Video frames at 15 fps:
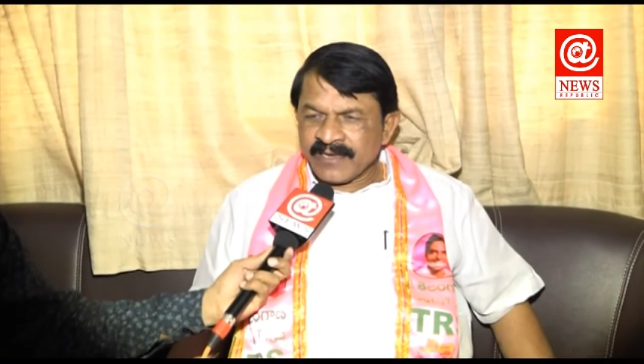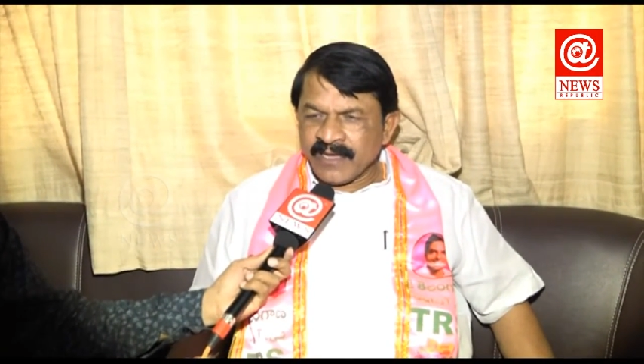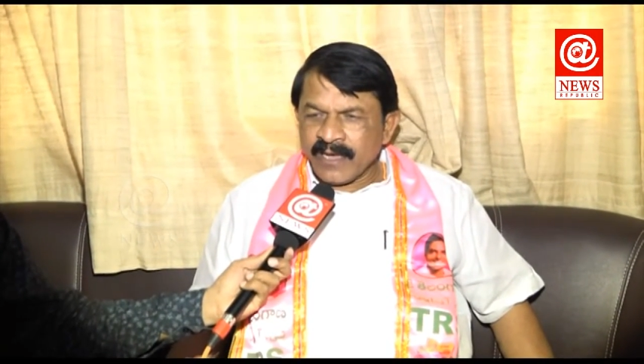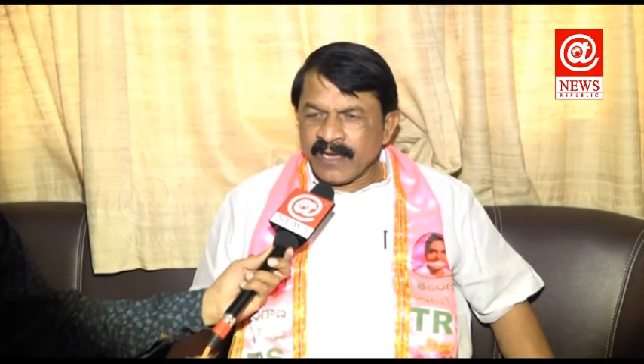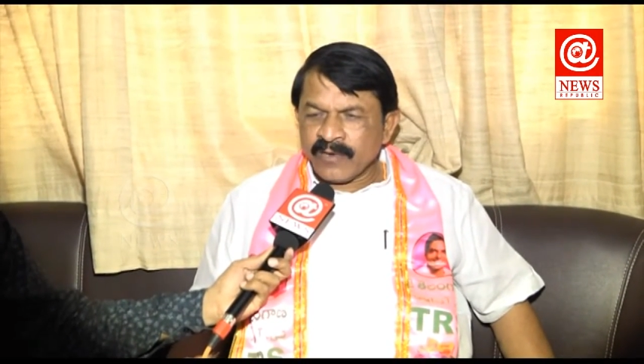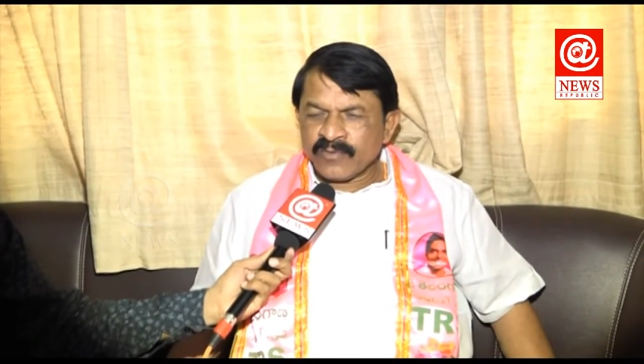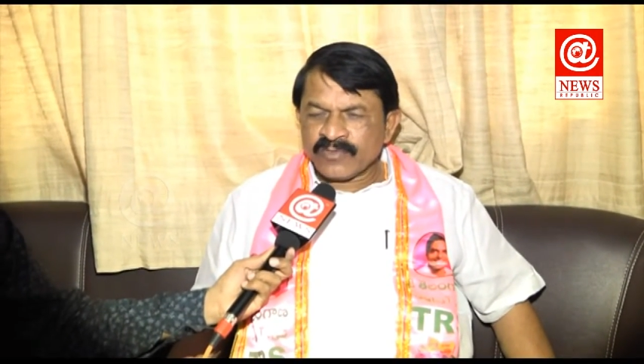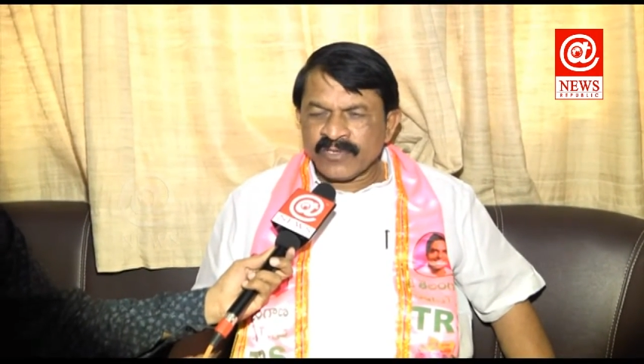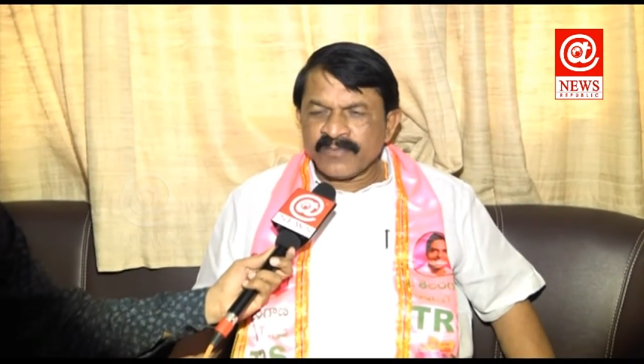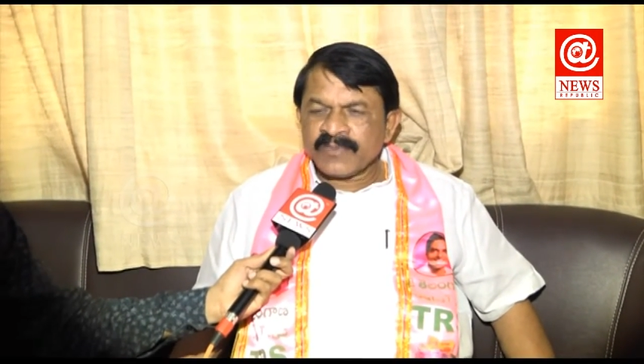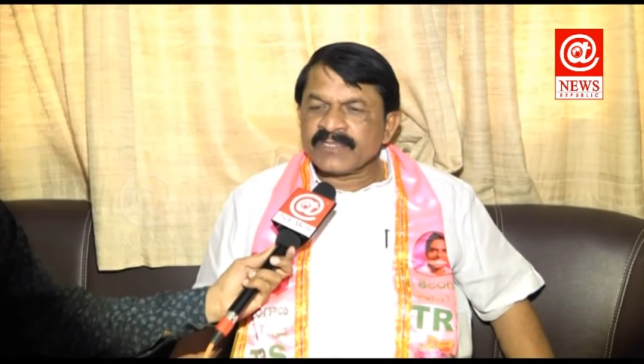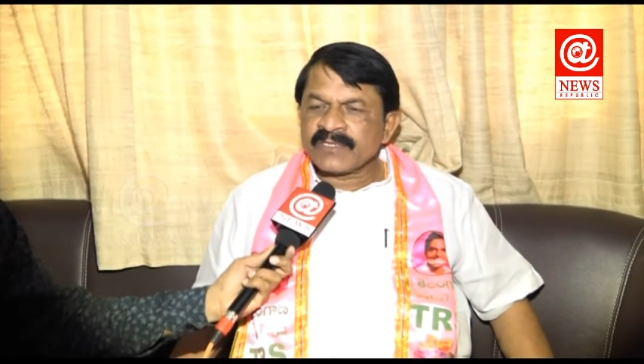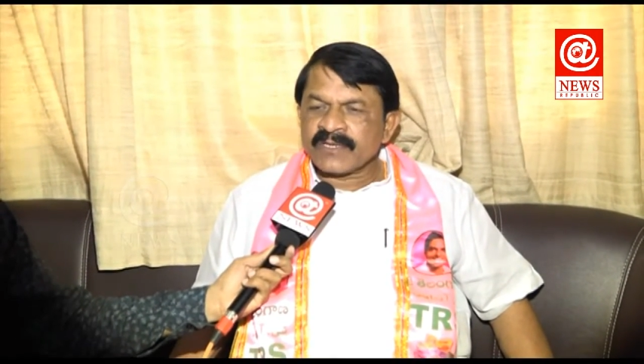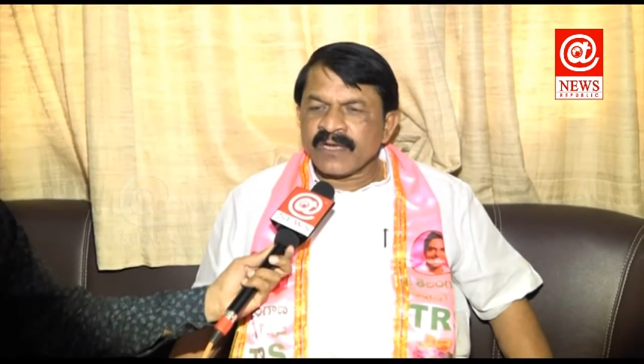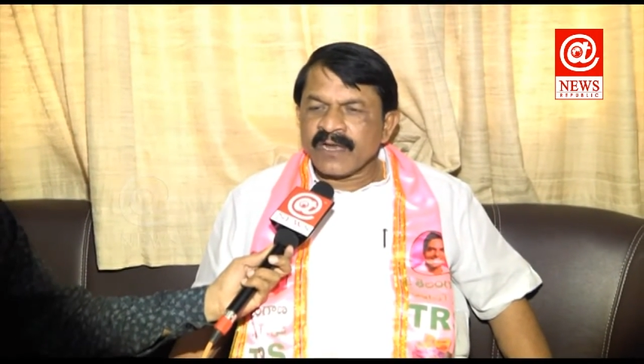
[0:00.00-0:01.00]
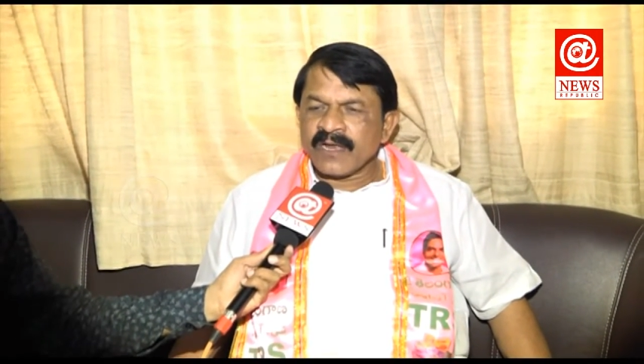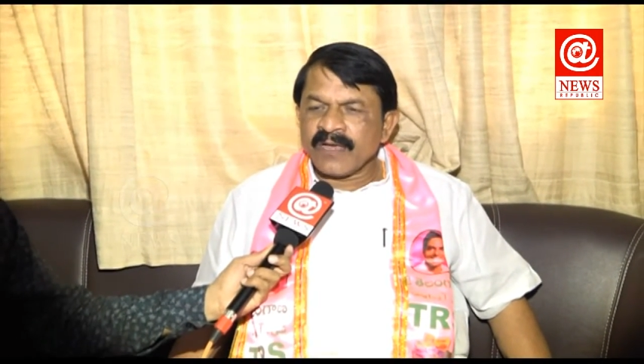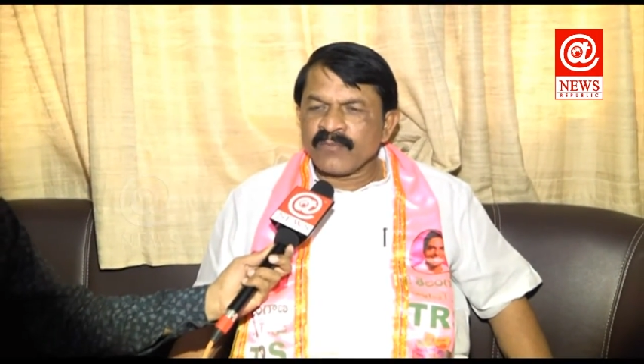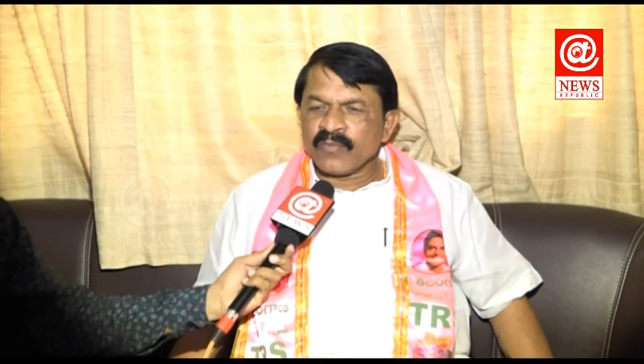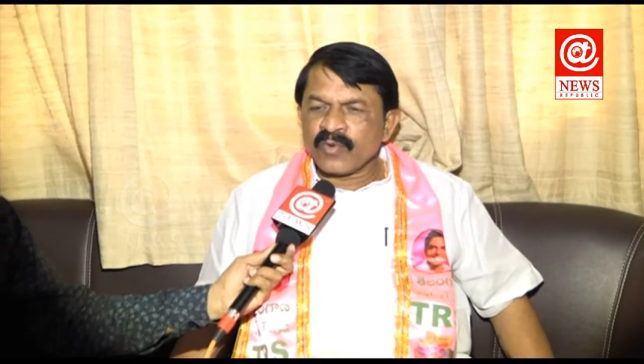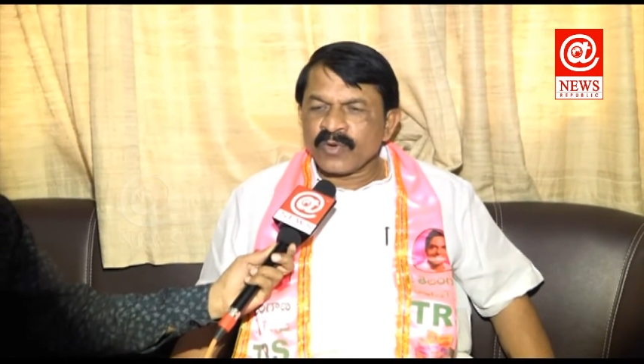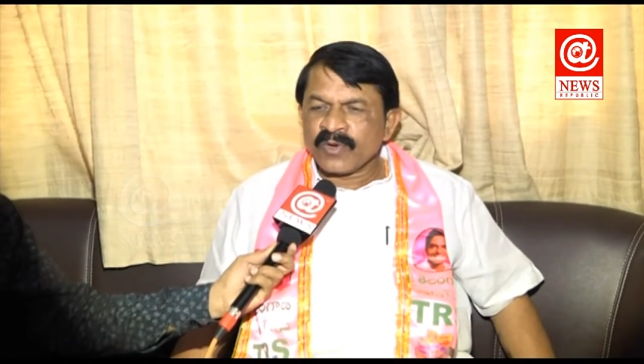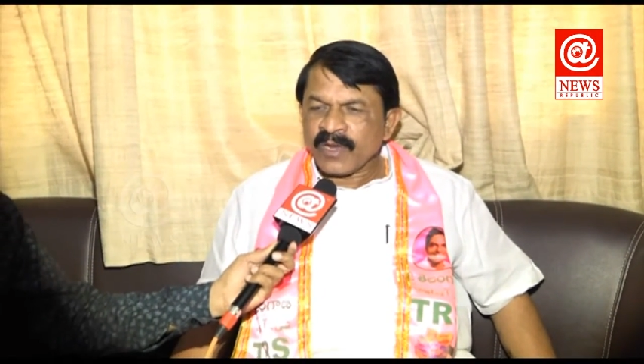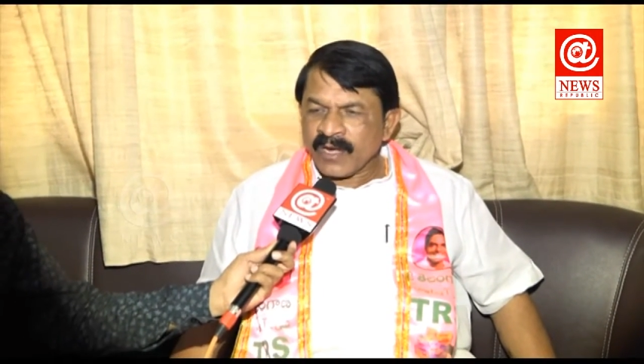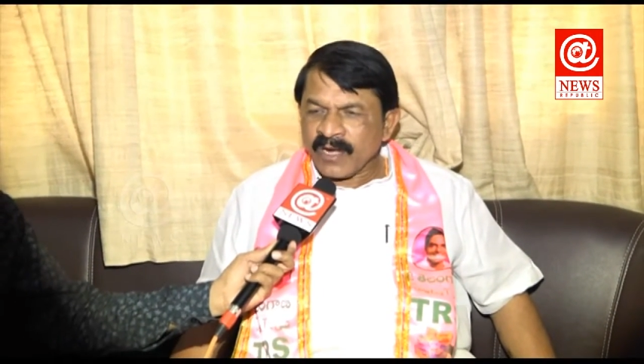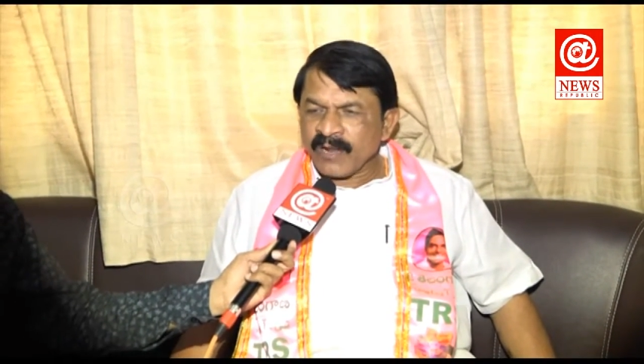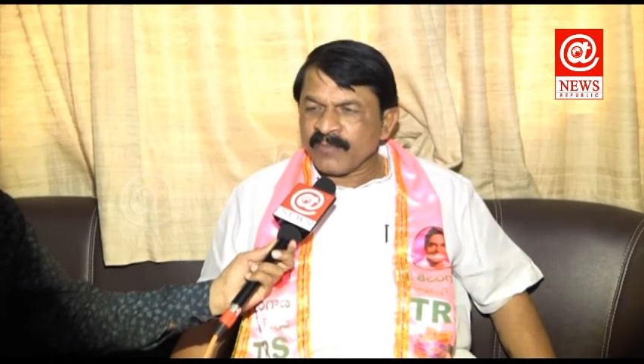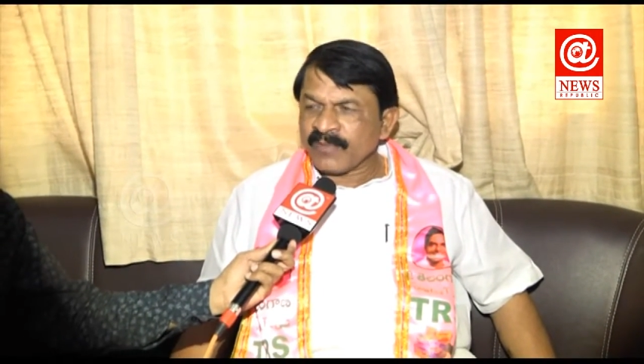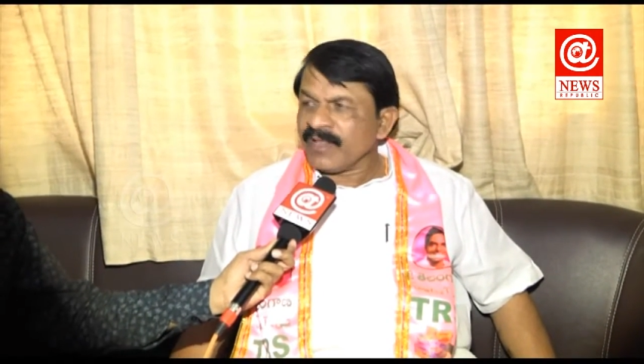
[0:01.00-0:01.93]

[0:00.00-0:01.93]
నాలుగు సంవత్సరాల మూడు నెలల